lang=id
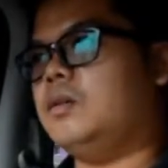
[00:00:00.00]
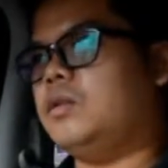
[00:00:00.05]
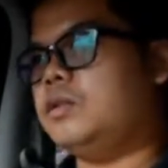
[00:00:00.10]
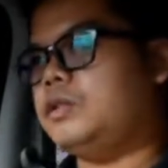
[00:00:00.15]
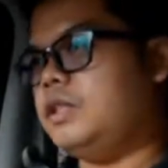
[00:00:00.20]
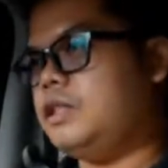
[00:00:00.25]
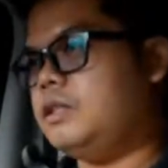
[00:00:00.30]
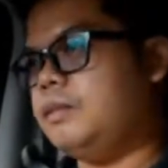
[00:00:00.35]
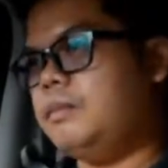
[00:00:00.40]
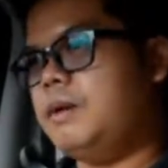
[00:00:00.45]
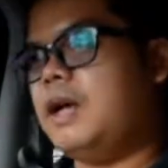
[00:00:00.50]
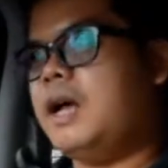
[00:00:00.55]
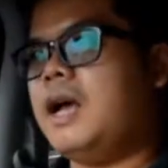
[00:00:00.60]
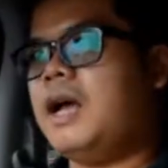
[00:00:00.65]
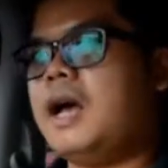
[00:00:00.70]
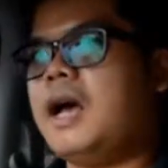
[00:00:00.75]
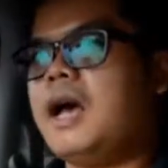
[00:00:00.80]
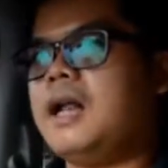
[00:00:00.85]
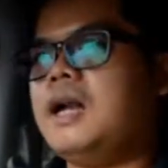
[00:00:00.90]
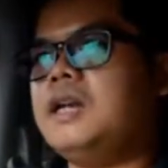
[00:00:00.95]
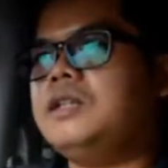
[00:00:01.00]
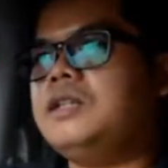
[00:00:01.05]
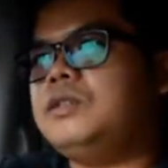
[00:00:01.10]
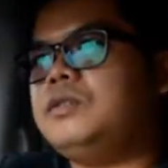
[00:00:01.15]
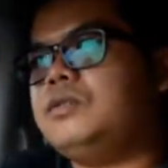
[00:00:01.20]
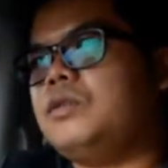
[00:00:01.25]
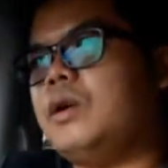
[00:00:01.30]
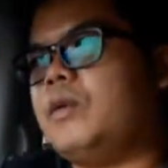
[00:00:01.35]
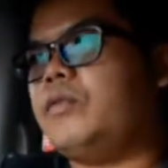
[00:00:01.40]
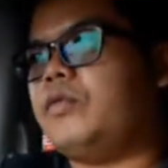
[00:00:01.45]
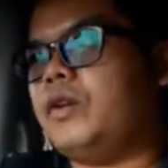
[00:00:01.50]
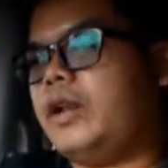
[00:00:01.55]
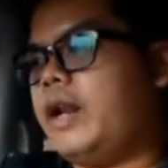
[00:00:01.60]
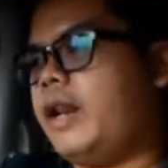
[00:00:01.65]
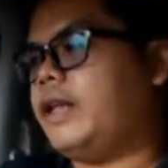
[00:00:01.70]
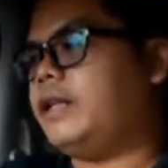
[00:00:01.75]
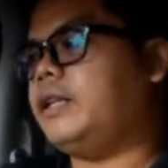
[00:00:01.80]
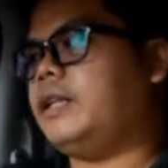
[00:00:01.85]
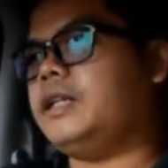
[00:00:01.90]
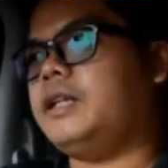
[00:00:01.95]
kursi sebelah kanan sih sudah full
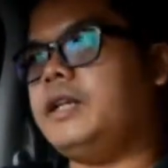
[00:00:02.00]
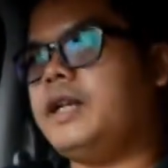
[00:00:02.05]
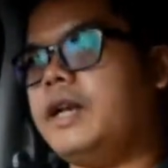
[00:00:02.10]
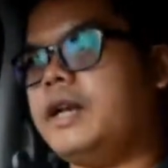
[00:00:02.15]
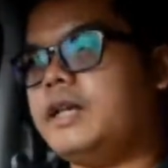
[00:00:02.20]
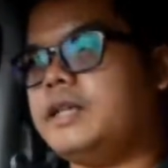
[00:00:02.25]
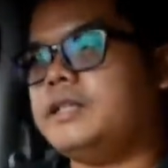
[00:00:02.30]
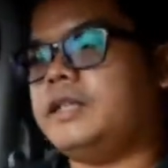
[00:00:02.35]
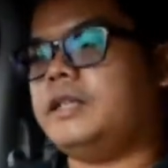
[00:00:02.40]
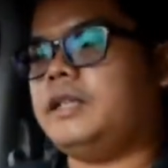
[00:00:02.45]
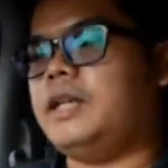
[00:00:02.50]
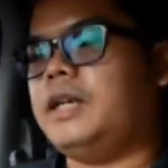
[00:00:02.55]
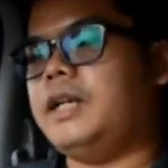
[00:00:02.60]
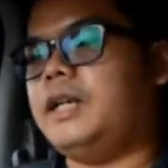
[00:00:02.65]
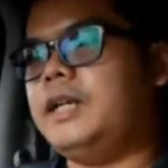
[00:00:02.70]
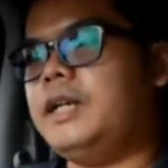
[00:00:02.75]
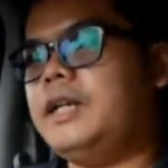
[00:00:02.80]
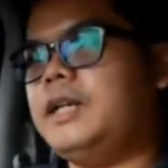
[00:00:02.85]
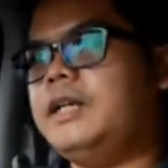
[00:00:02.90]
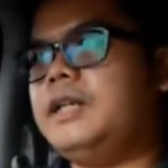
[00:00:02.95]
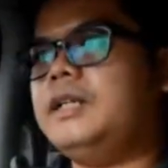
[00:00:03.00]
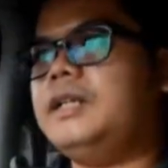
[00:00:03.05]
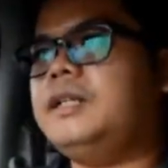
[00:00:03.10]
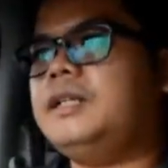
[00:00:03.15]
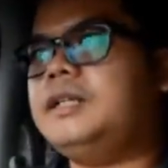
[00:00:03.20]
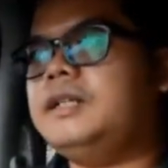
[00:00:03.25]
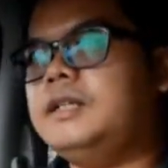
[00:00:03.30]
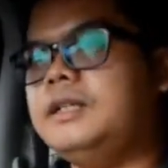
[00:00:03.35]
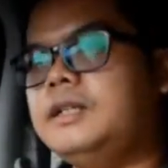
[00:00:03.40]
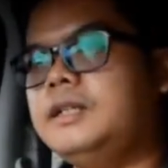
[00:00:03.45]
elektrik ini enak settingannya